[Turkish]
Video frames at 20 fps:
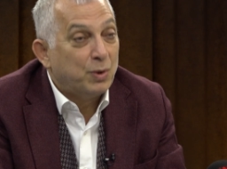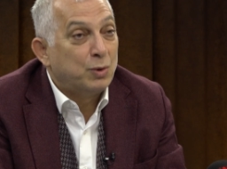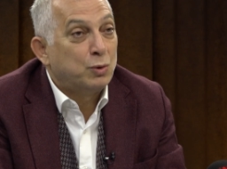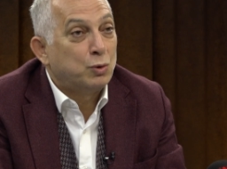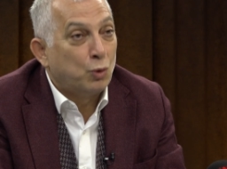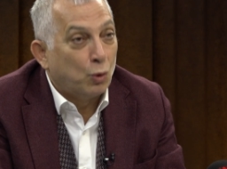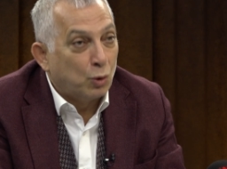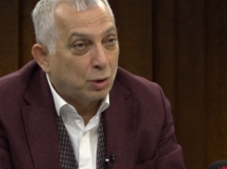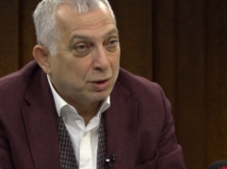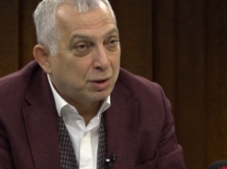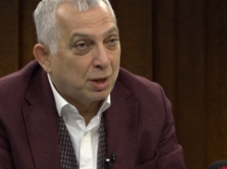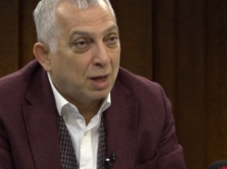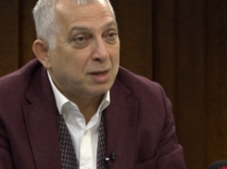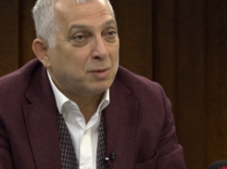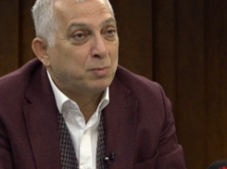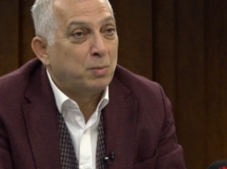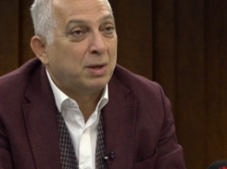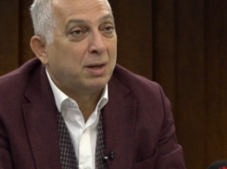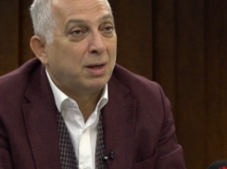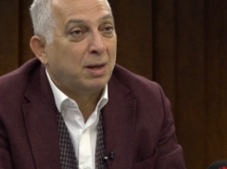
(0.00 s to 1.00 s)
Sonra
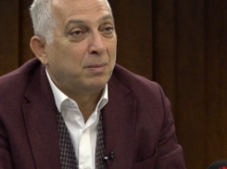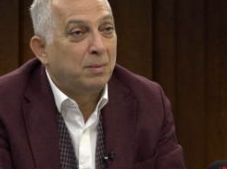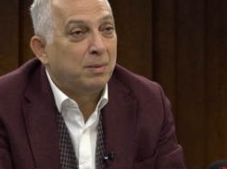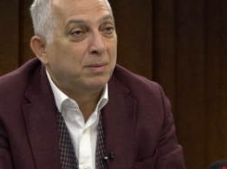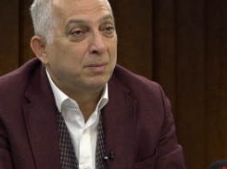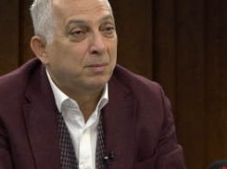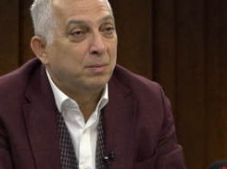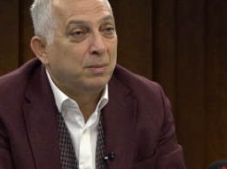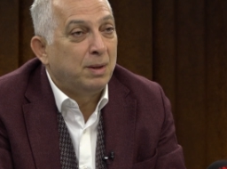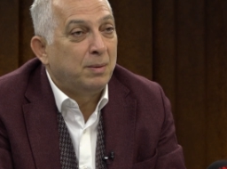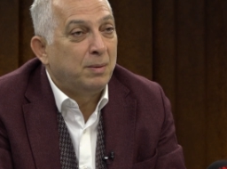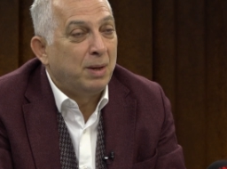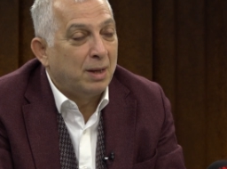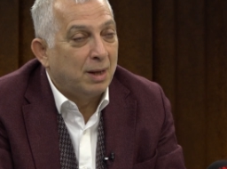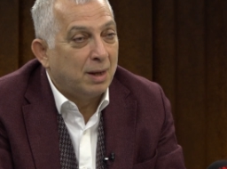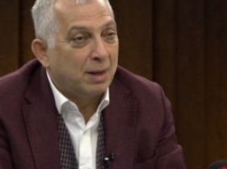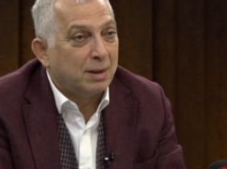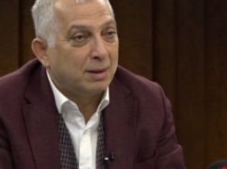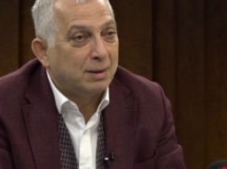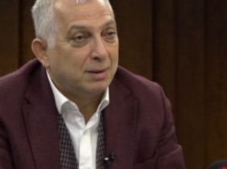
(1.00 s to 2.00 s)
Şazimet ab beni
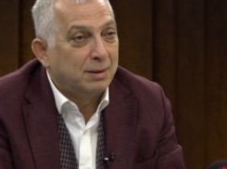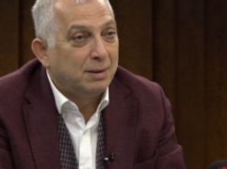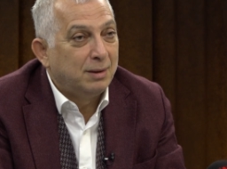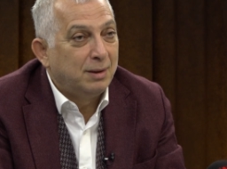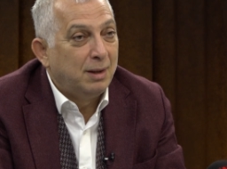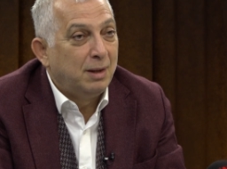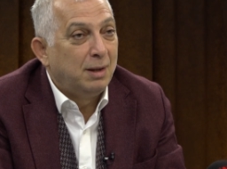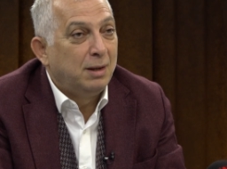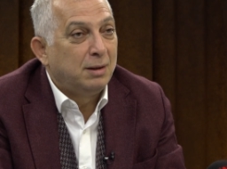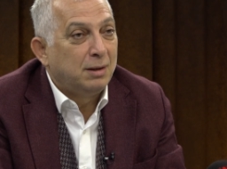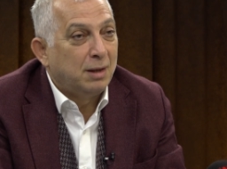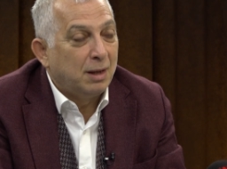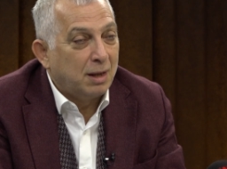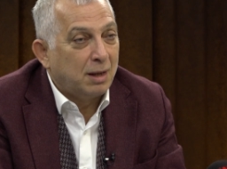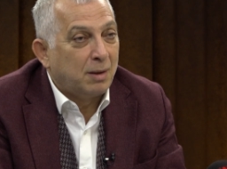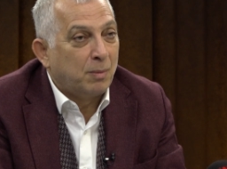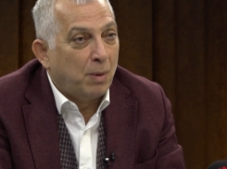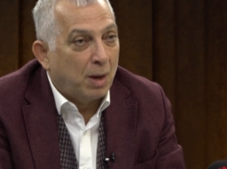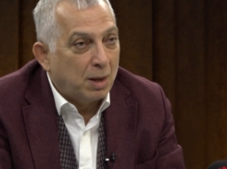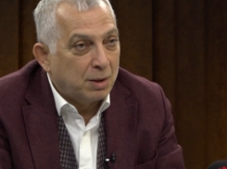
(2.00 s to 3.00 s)
aradı. Dedi
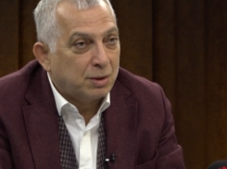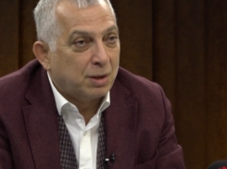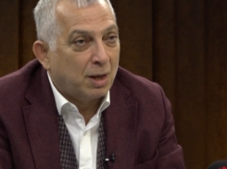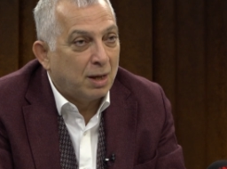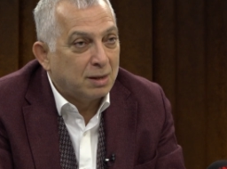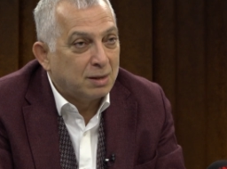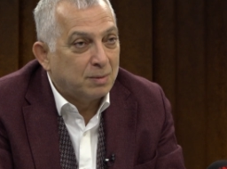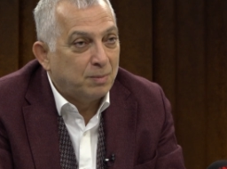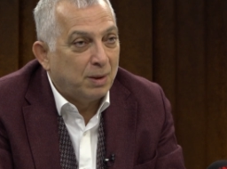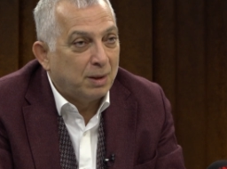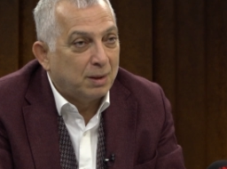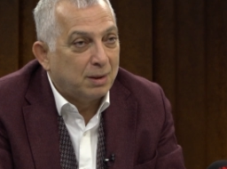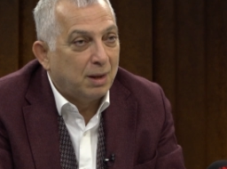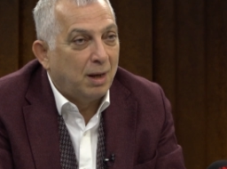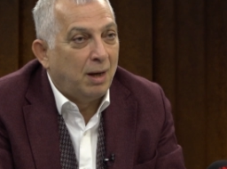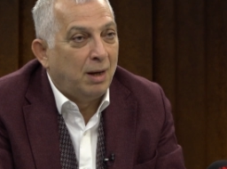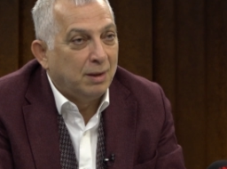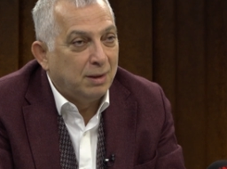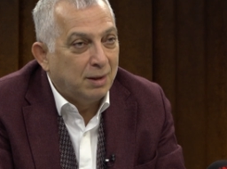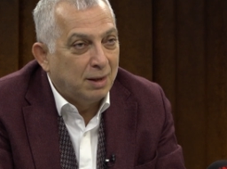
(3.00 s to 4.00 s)
ki ben Şazimet.
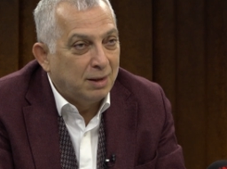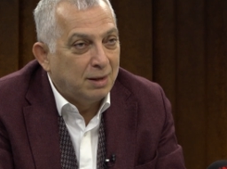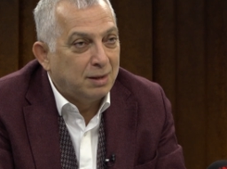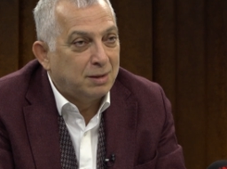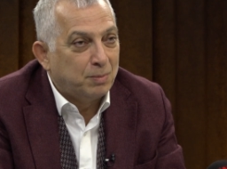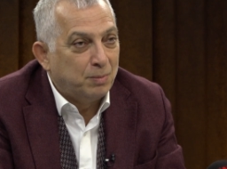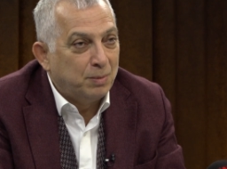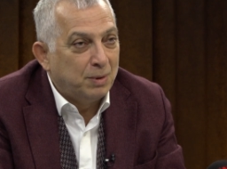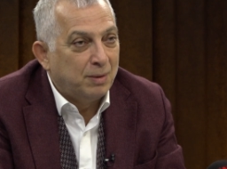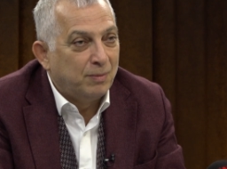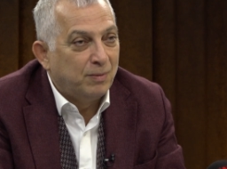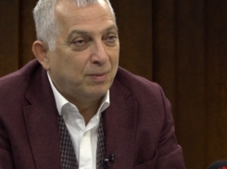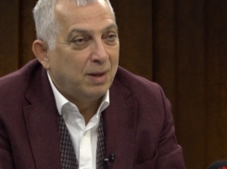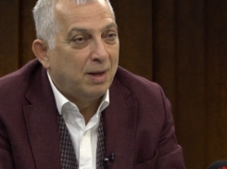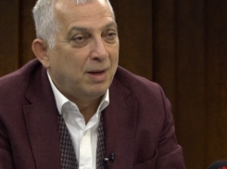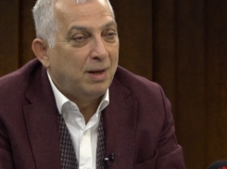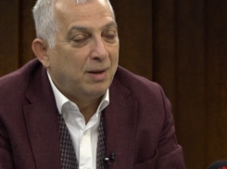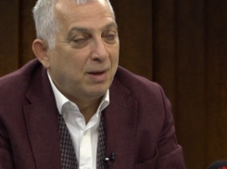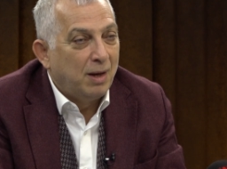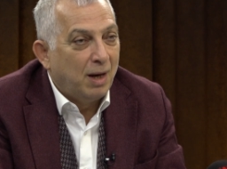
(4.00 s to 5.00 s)
Annenin ismini
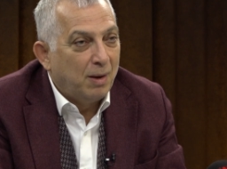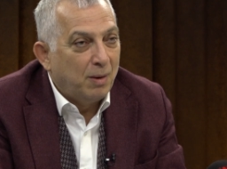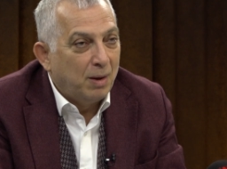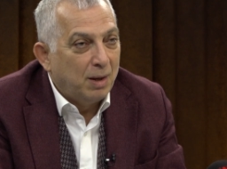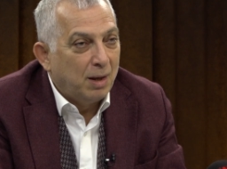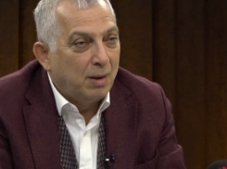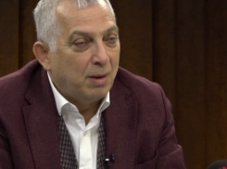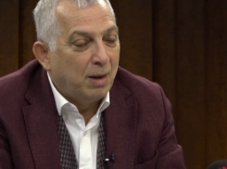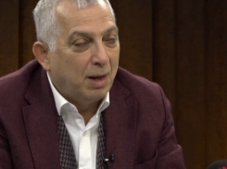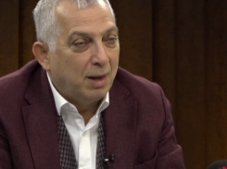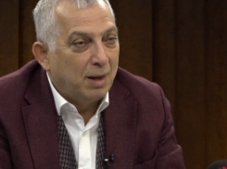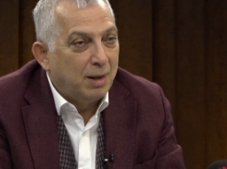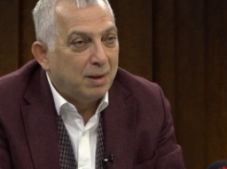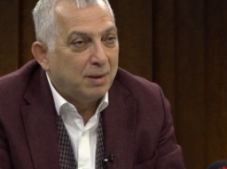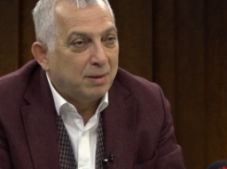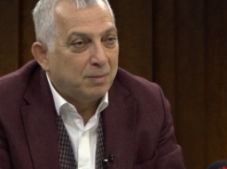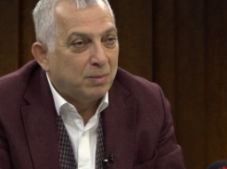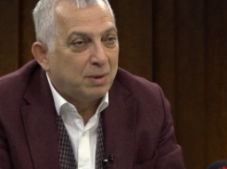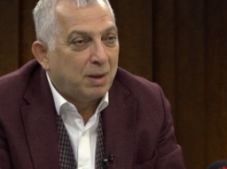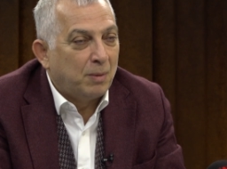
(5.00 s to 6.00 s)

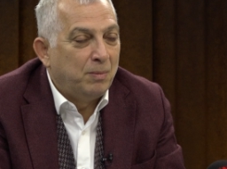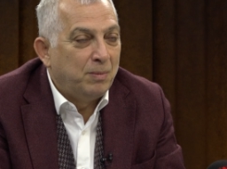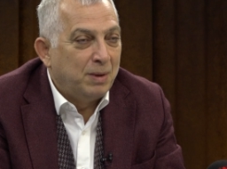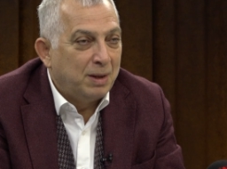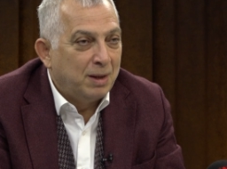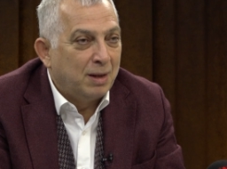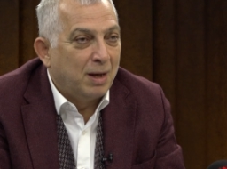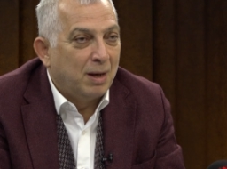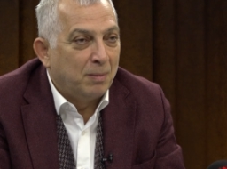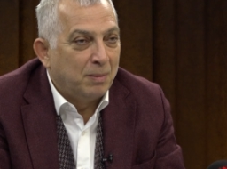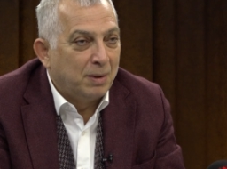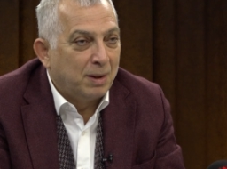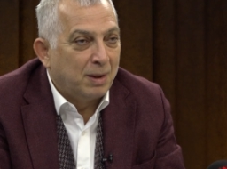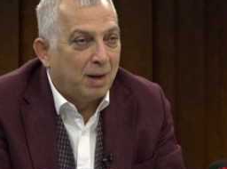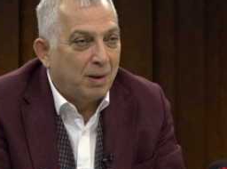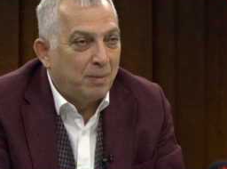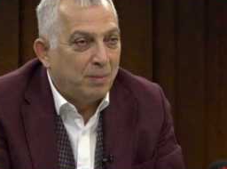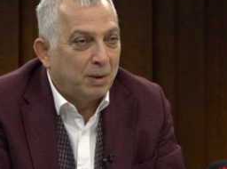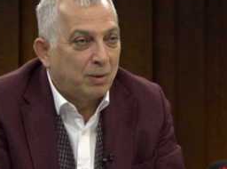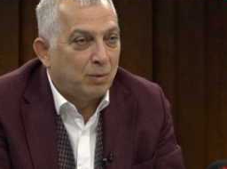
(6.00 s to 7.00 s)
tabii Medine abla
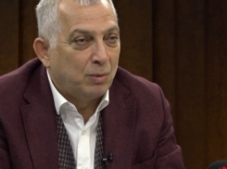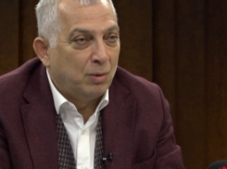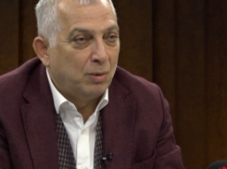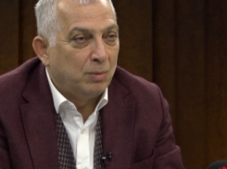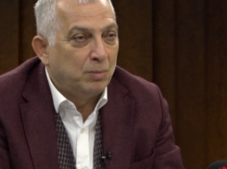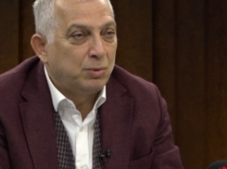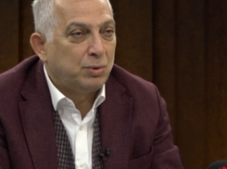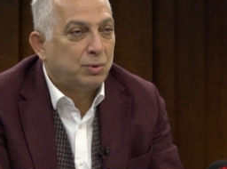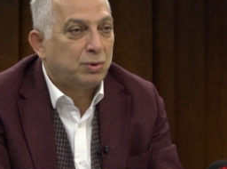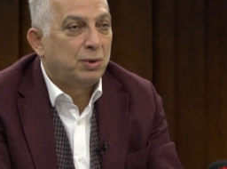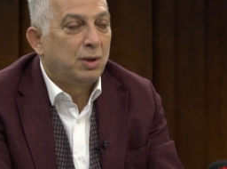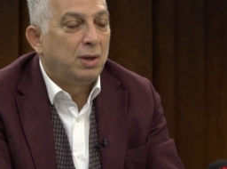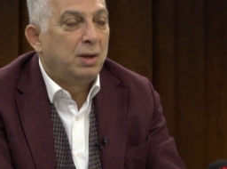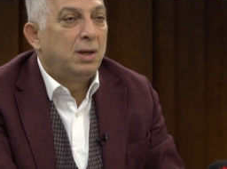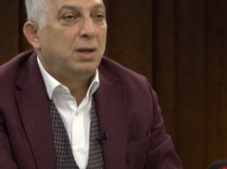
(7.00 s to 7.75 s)
rahmetli olmuş.